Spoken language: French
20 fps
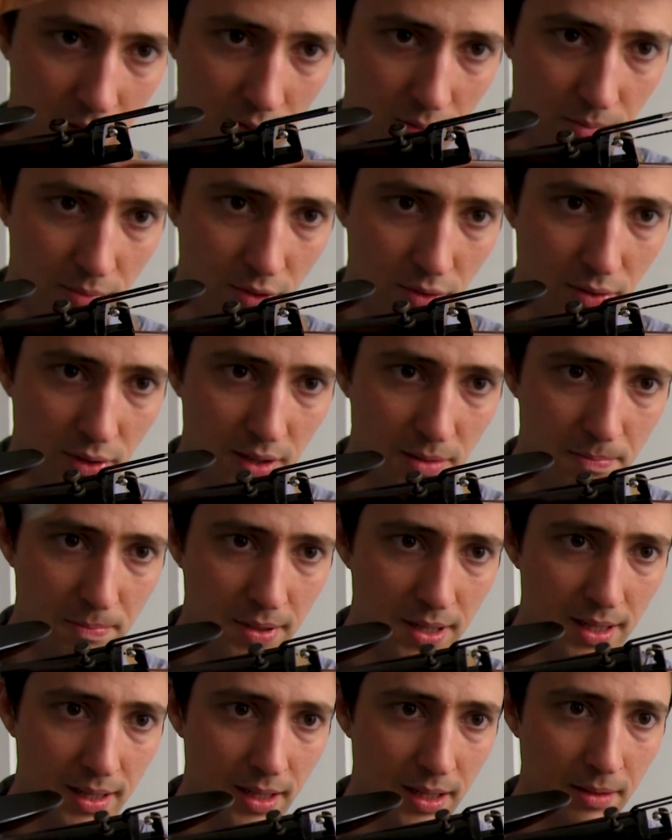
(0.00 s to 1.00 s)
Il peut aussi
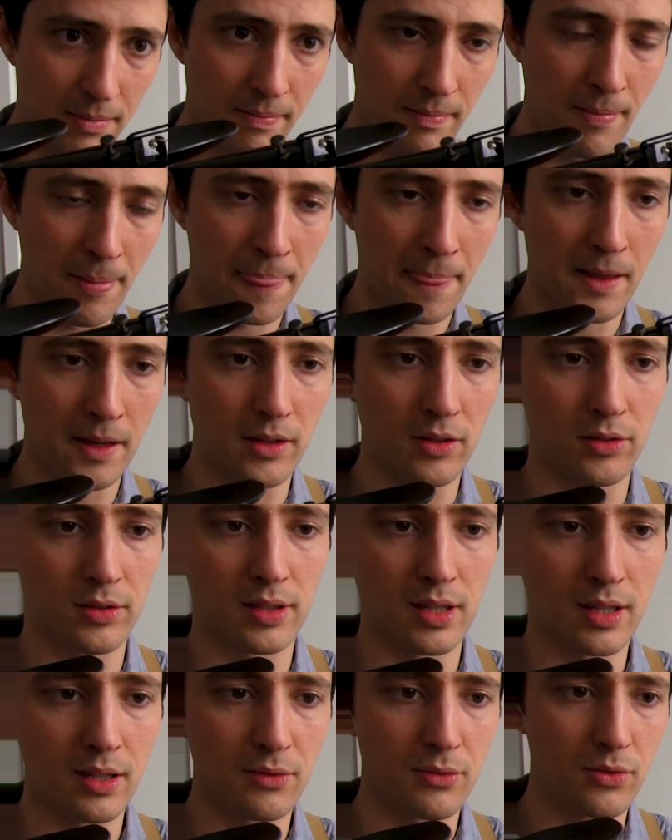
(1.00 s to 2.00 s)
plier. Dans ce
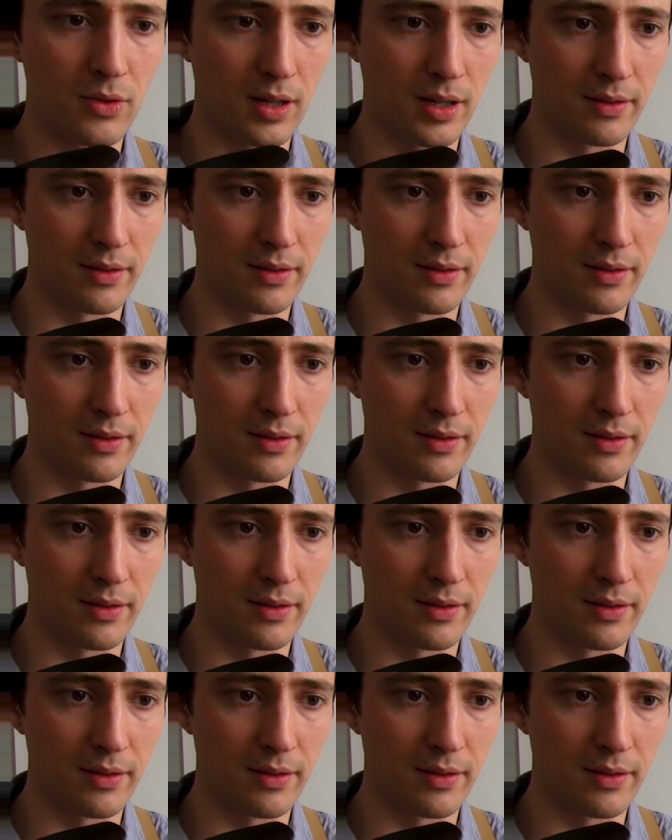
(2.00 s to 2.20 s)
cas, il faut